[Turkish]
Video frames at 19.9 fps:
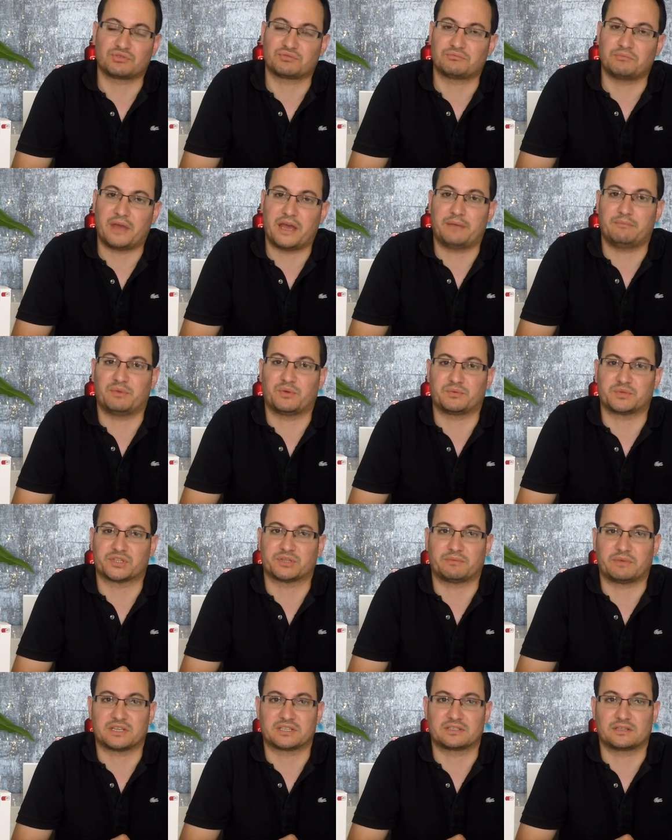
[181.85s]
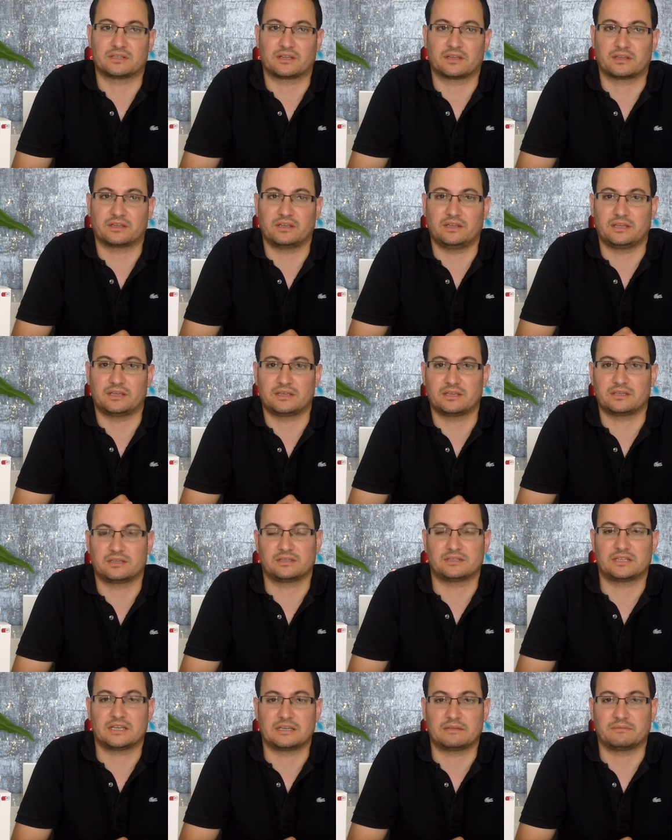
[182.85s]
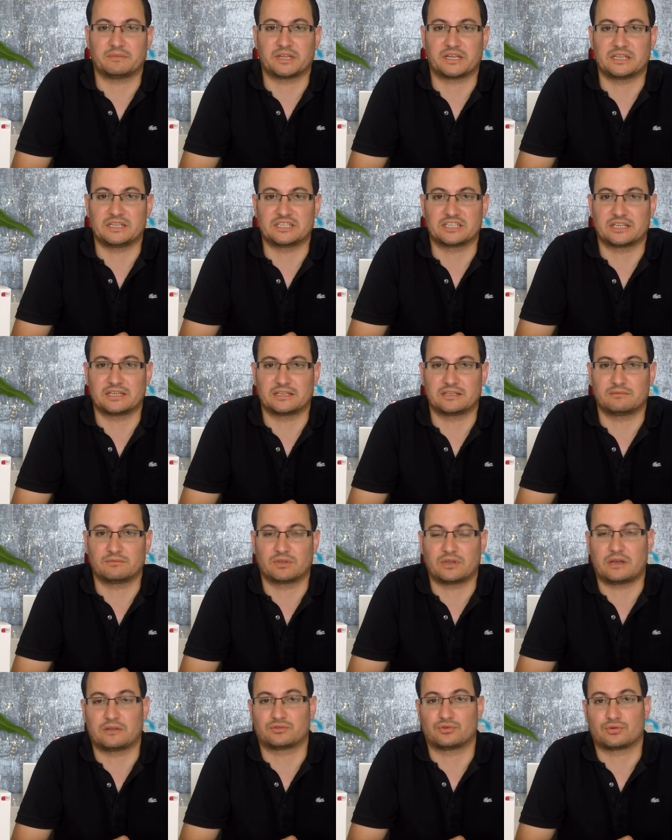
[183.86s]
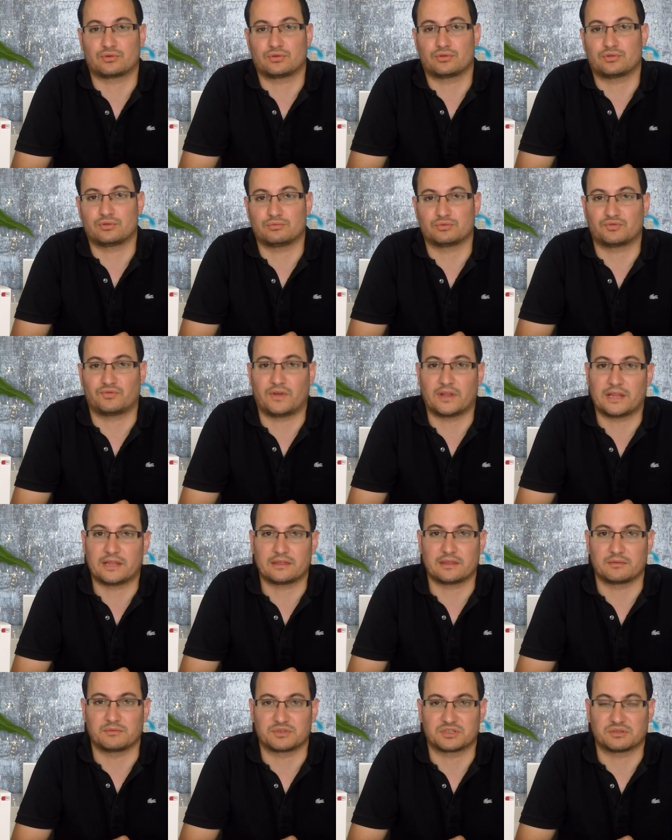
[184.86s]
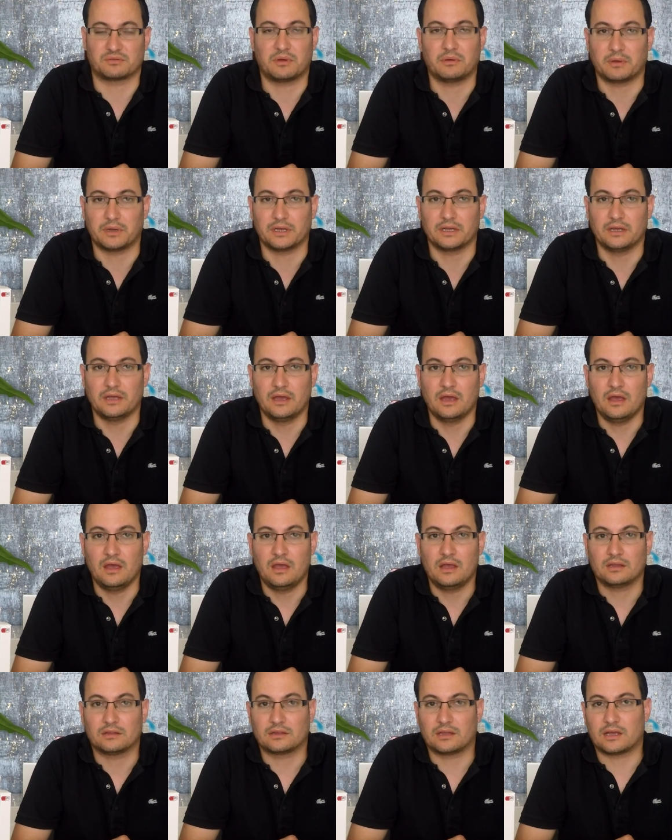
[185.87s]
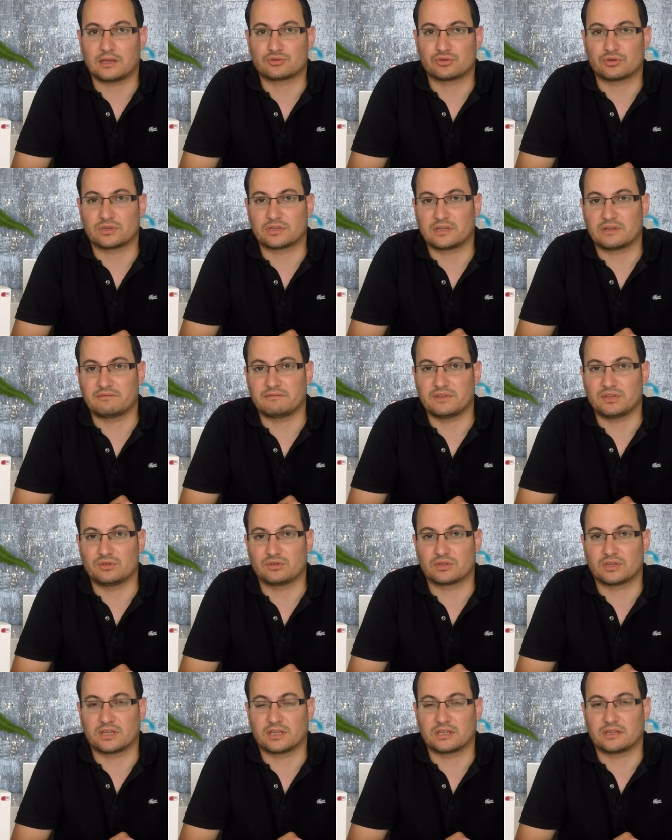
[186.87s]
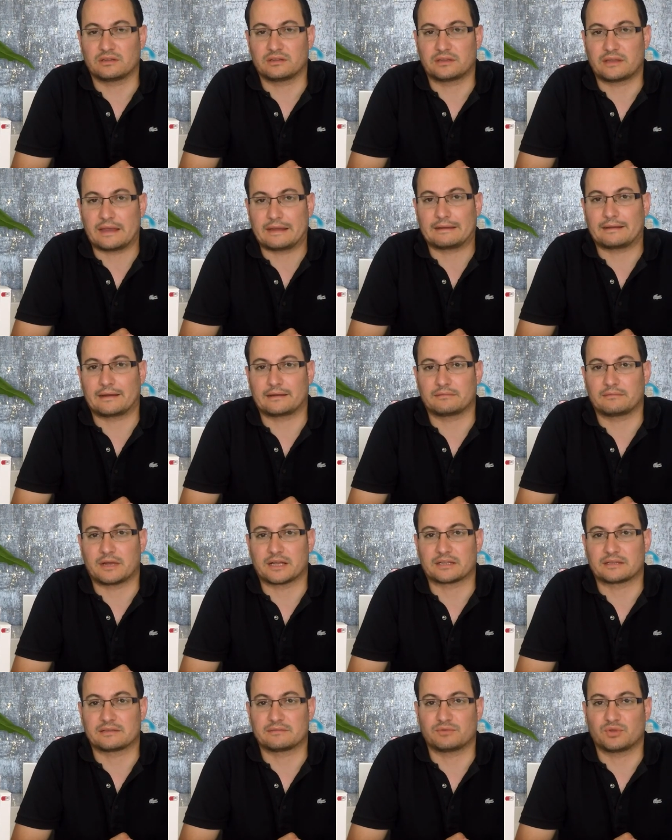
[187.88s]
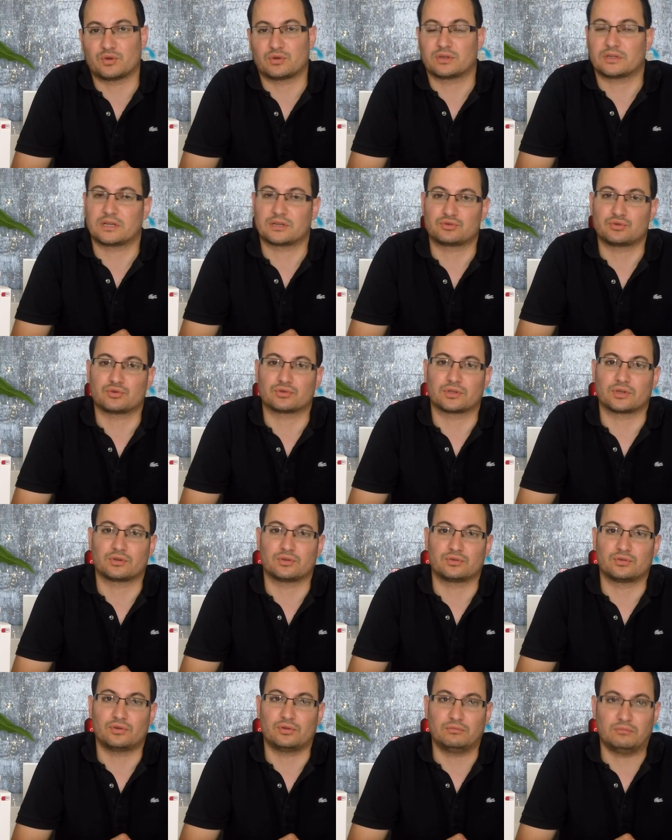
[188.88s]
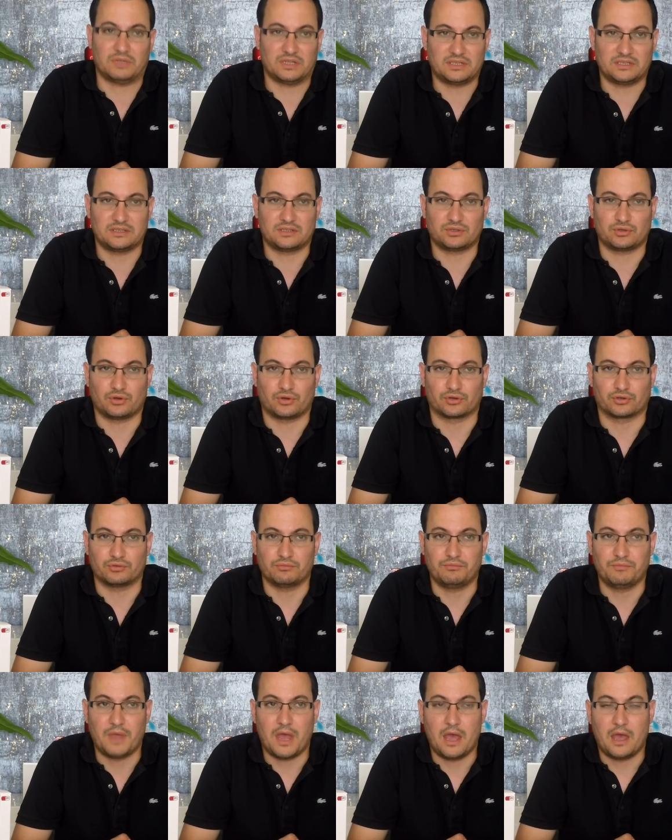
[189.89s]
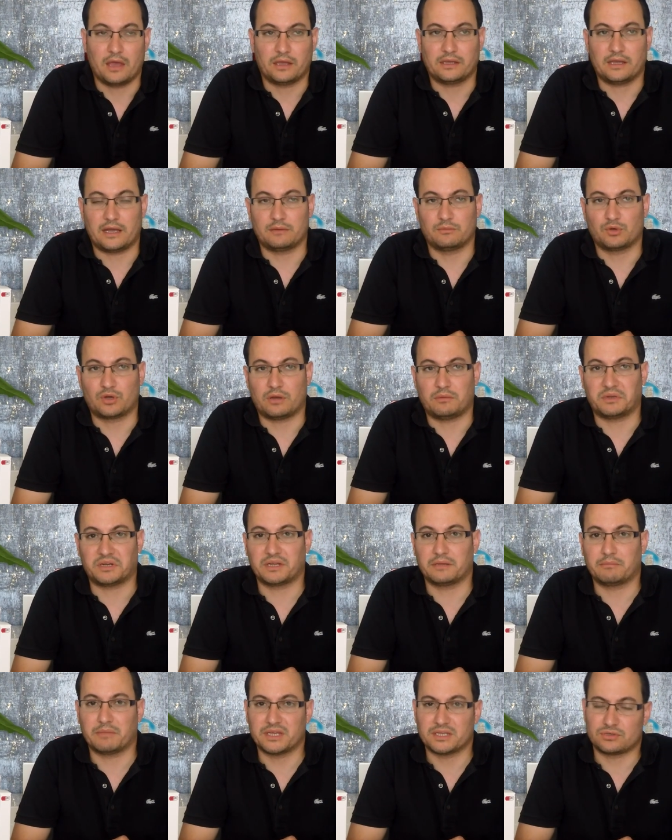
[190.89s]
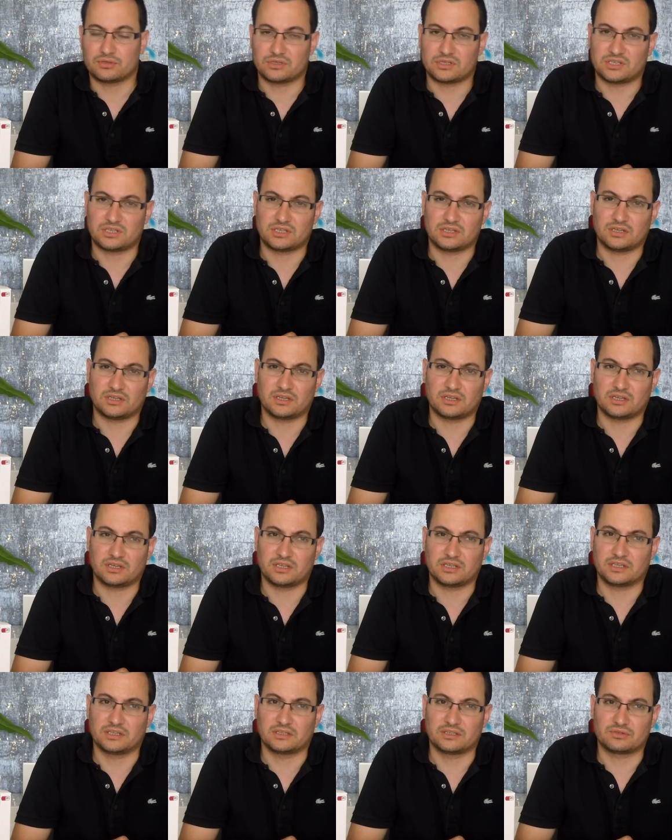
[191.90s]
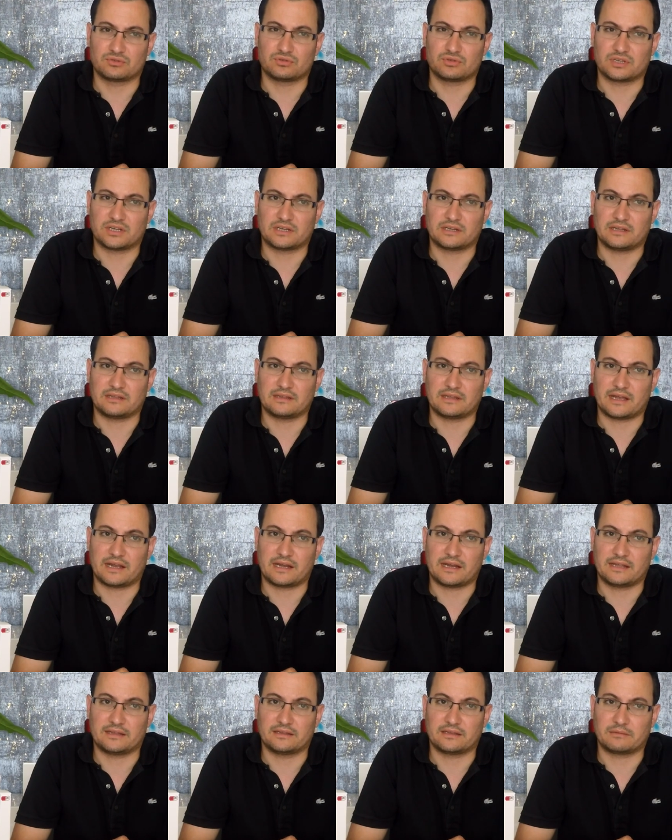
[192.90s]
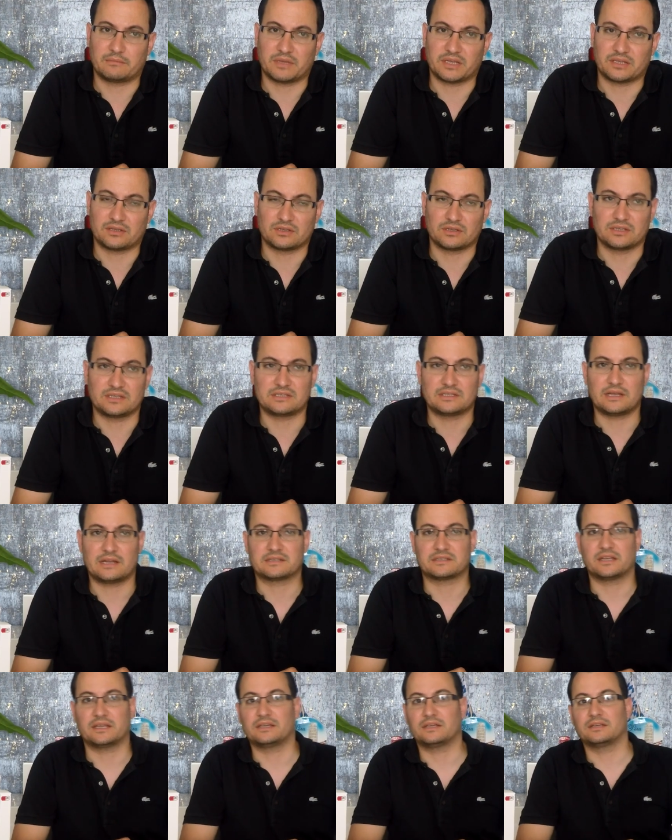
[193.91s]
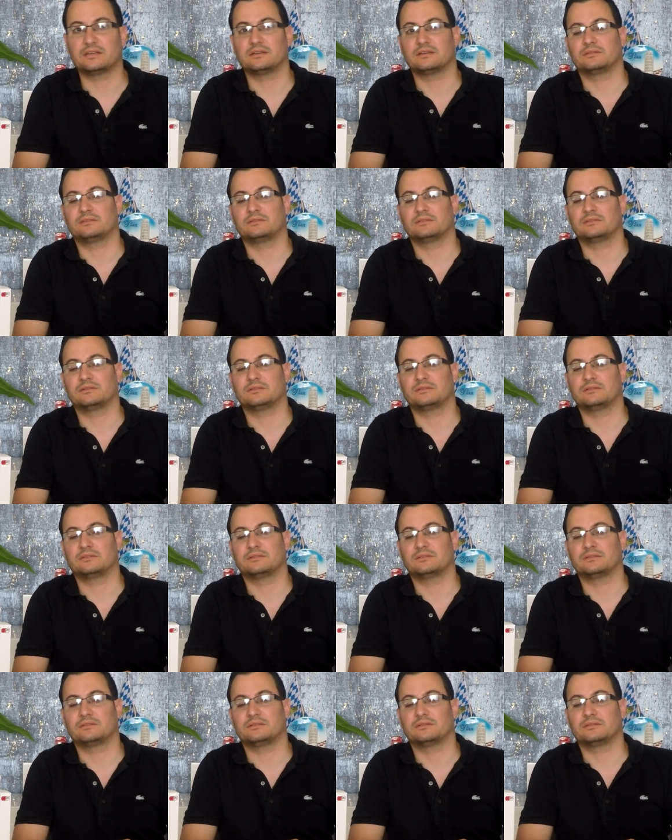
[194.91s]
çok beğenmemiştim aslında ilk çekimleri incelediğimde ya çok kötüymüş falan demiştim ama daha sonradan videoda tekrar baktığımda o kadar çok da kötü olmadığını gördüm. Yani bu kamerayı 5 e, yıldız üzerinden değerlendirmek istersek